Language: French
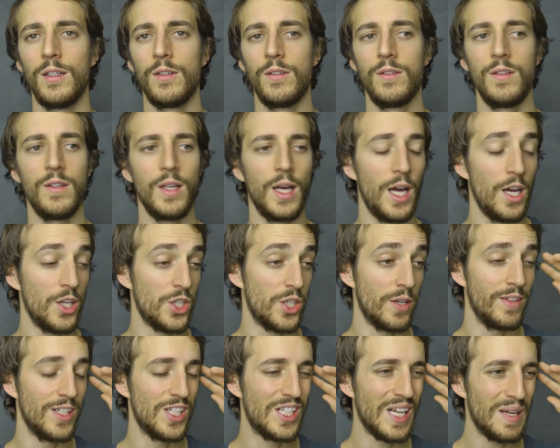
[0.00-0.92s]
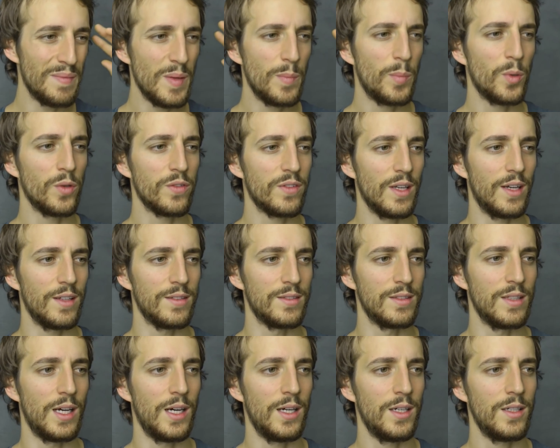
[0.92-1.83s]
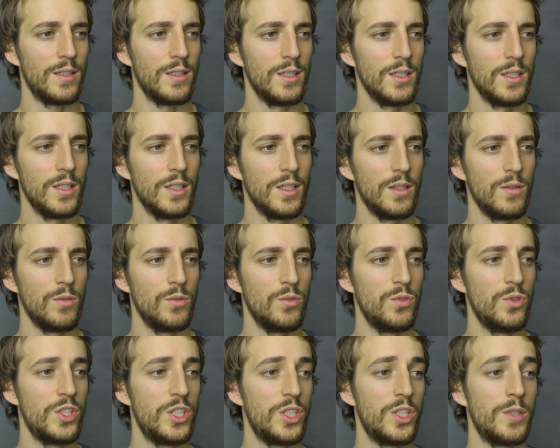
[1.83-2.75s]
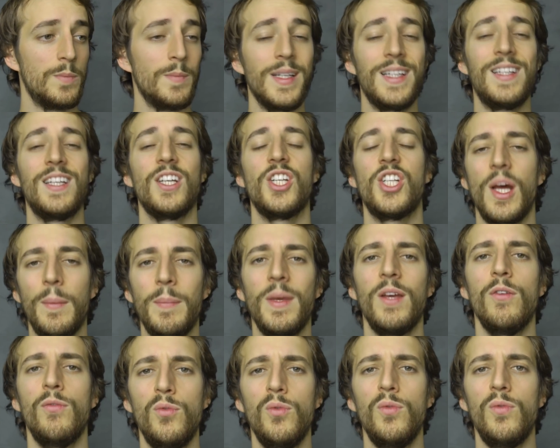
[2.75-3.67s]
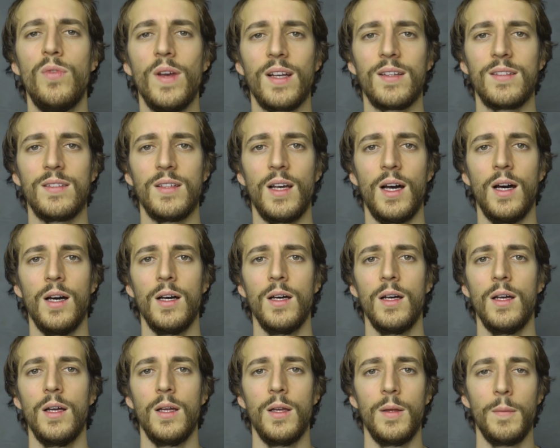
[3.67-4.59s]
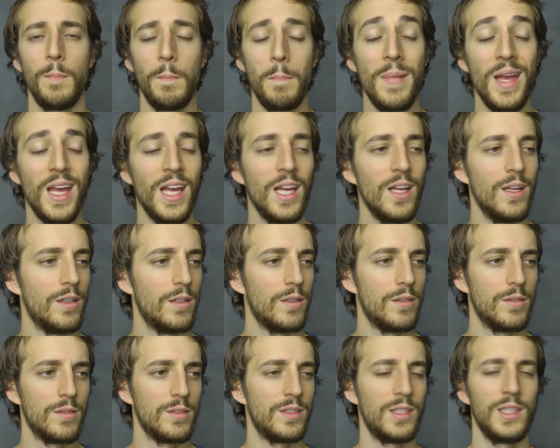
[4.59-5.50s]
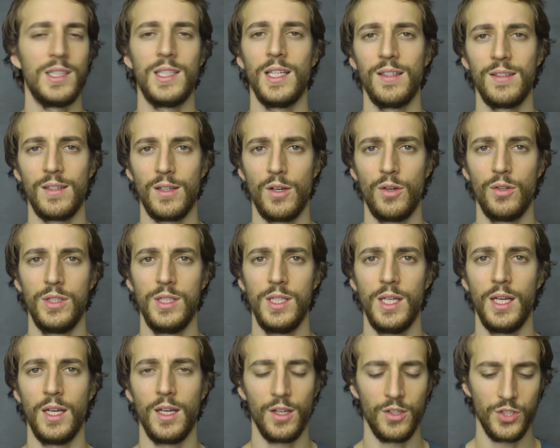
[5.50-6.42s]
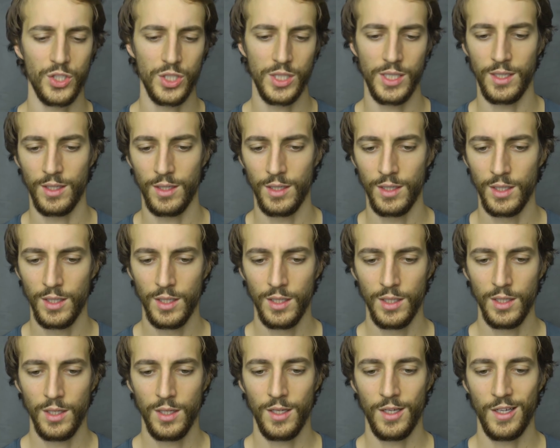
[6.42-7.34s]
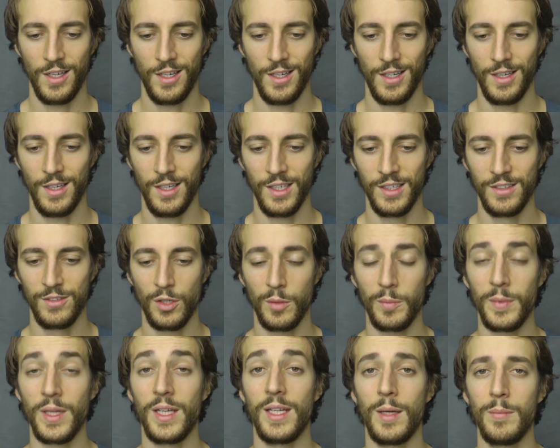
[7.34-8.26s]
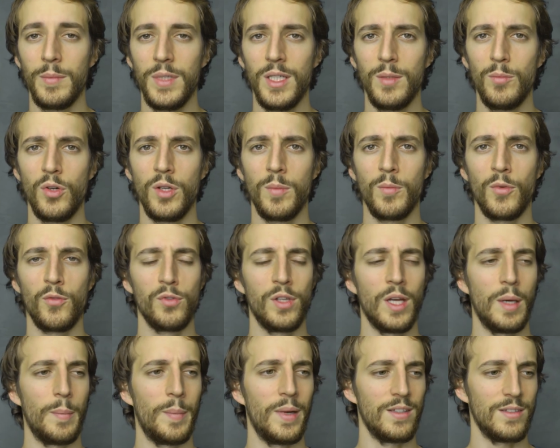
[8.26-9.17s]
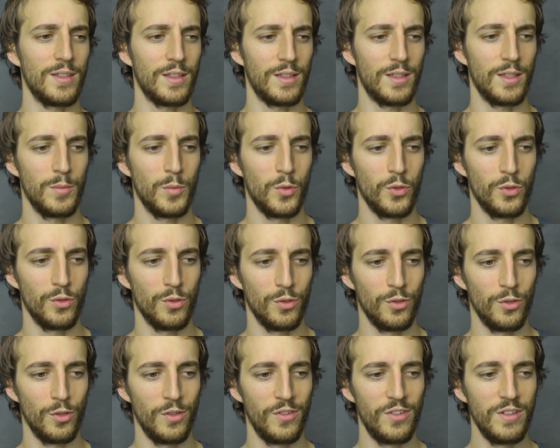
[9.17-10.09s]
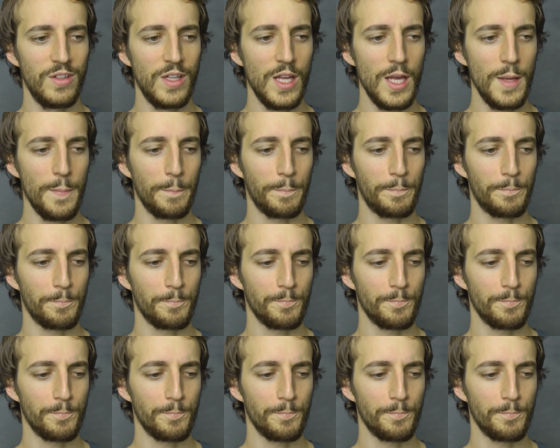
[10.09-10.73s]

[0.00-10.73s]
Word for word: à dire, ah, j'avais jamais pensé à ça, ou je m'étais jamais vu faire ça, mais c'était extraordinaire. J'ai l'exemple d'un ami, bon, il ne m'en voudra pas certainement de, le citer.